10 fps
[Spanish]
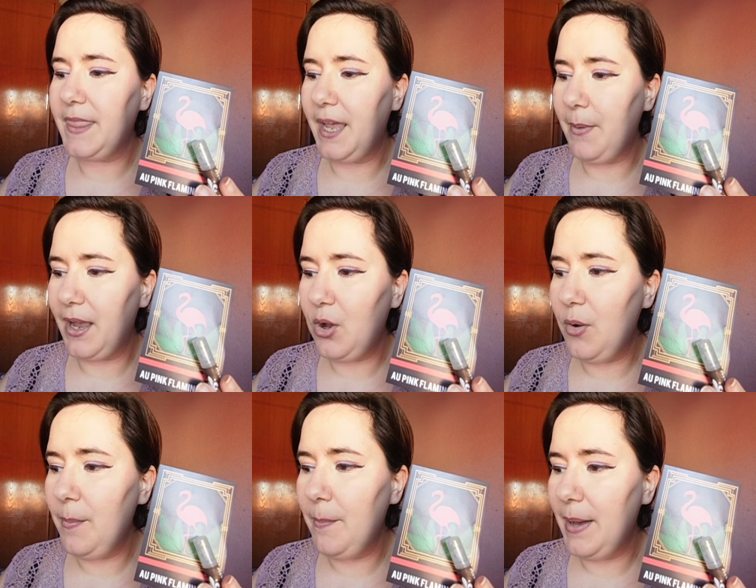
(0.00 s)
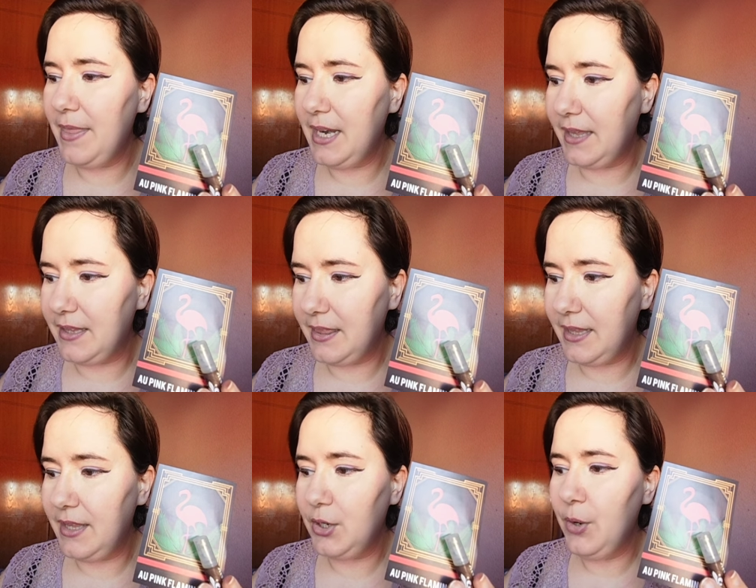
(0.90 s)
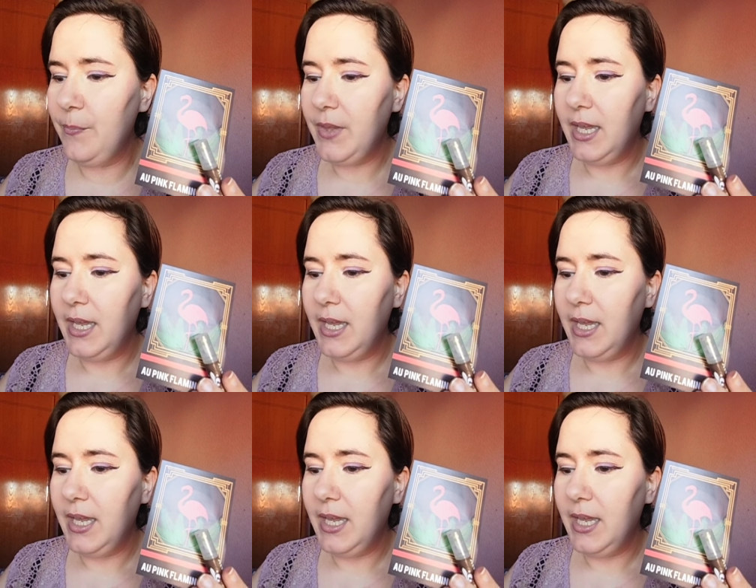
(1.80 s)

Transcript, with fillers: tabaco, madera de cedro,